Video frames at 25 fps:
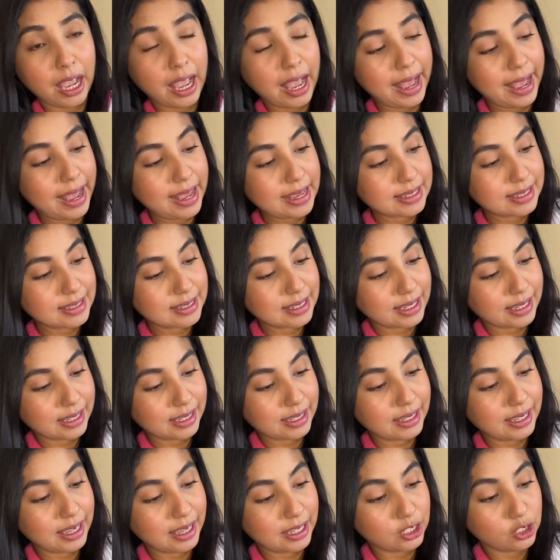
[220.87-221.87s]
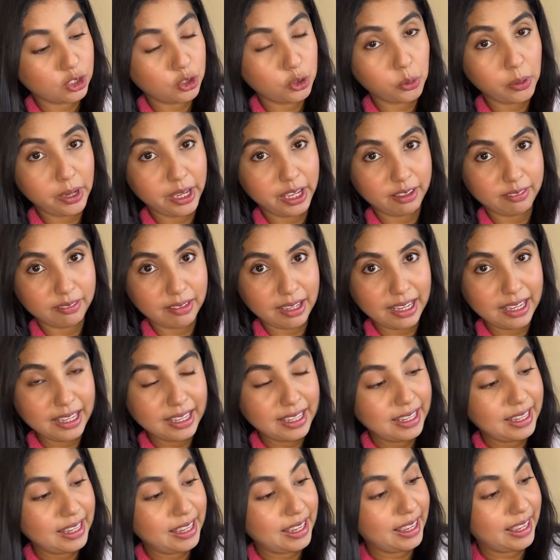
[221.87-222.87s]
hace que llueva
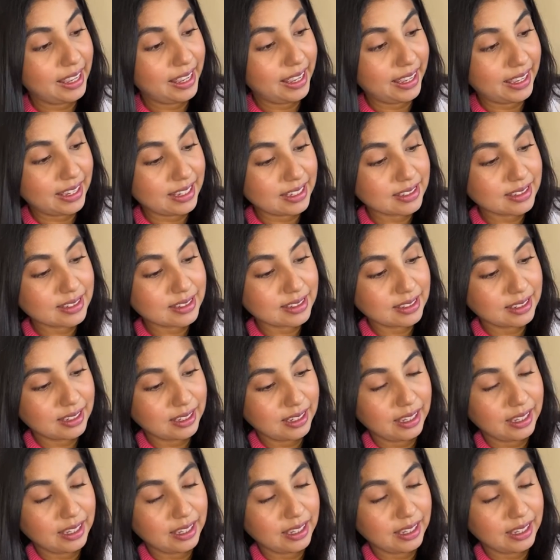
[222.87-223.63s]
es